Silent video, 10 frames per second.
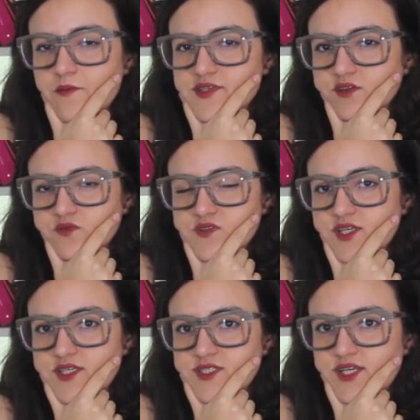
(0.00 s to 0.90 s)
mas eu não
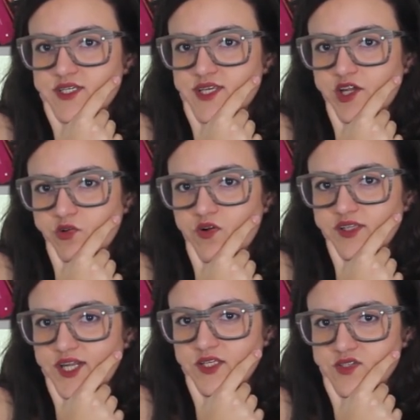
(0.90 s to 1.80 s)
sei se eles eram
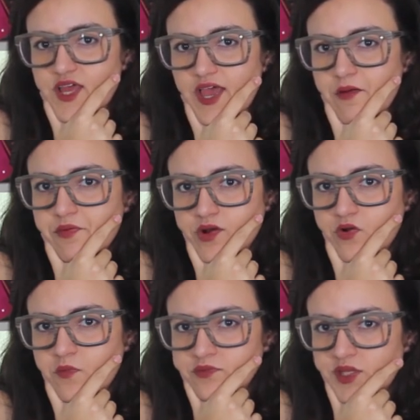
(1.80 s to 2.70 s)
enquadrados à época
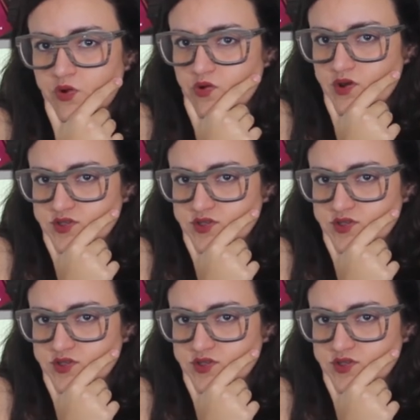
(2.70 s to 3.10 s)
como terror,